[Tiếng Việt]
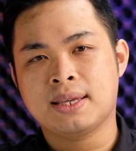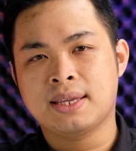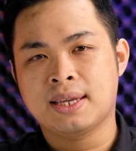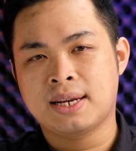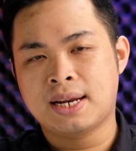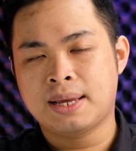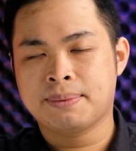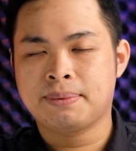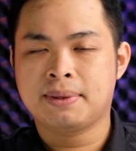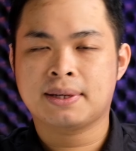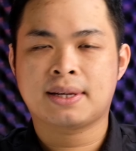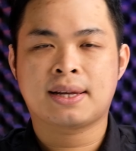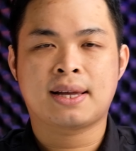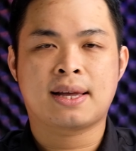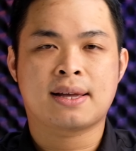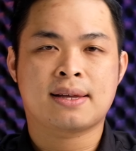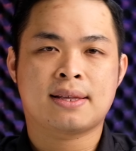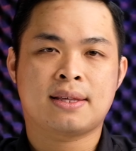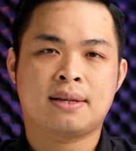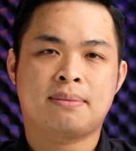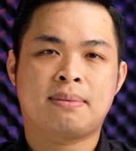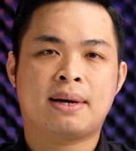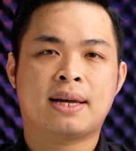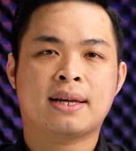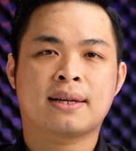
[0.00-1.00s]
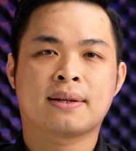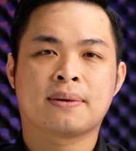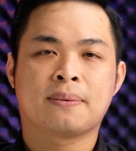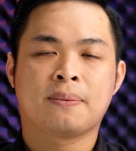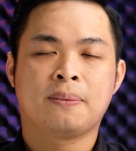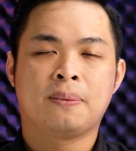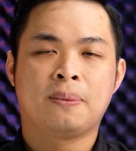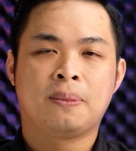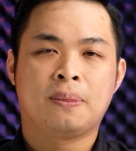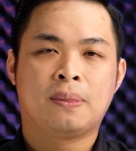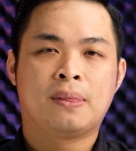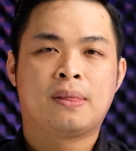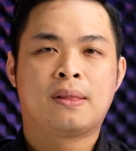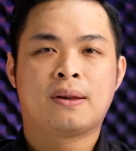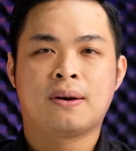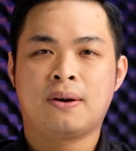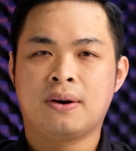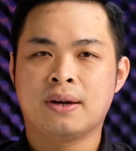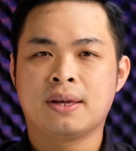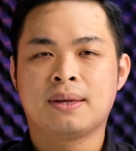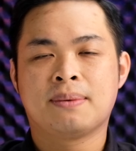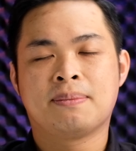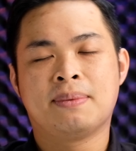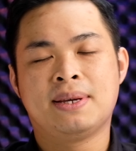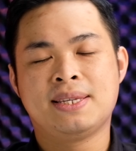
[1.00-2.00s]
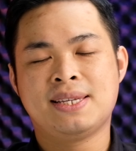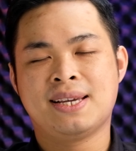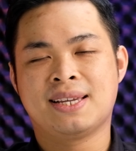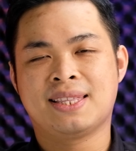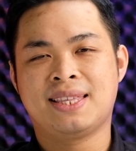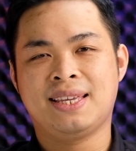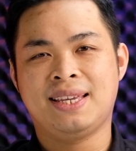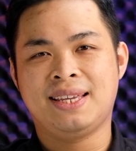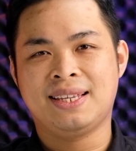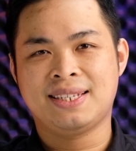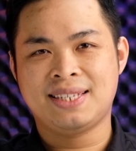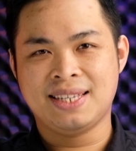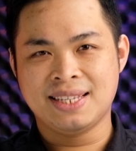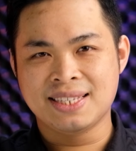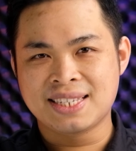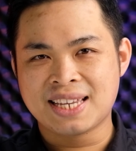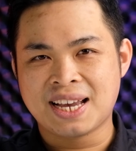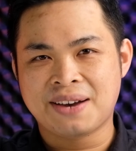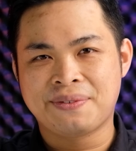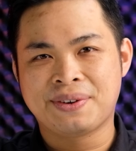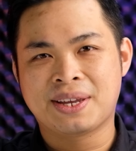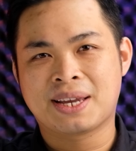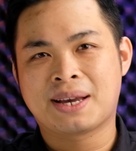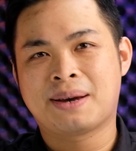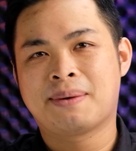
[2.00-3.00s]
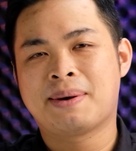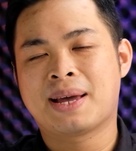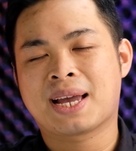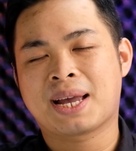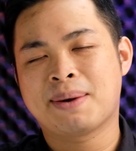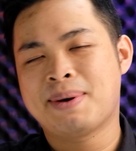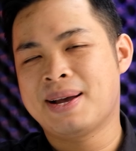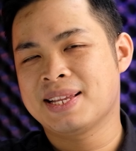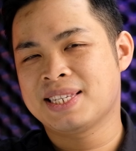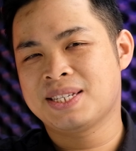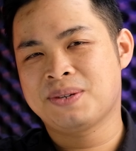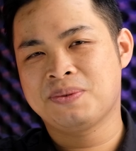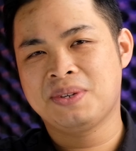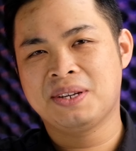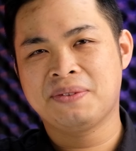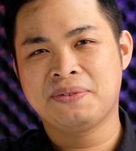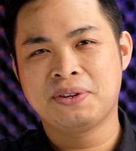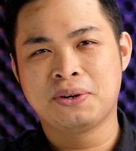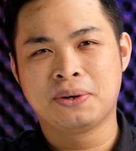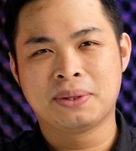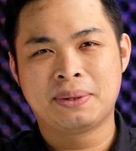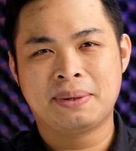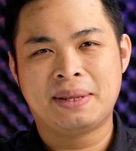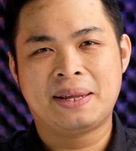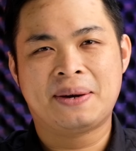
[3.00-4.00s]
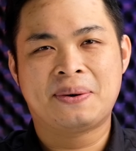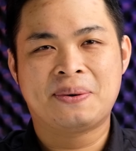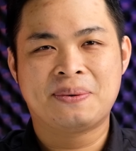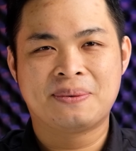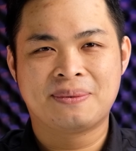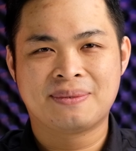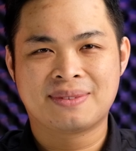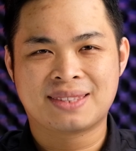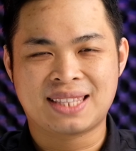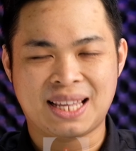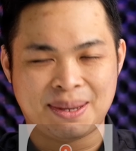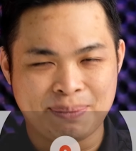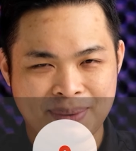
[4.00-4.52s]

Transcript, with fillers: giải đáp tất cả các thắc mắc rồi bây giờ thì xin chào và hẹn gặp lại các bạn trong những video tiếp theo tạm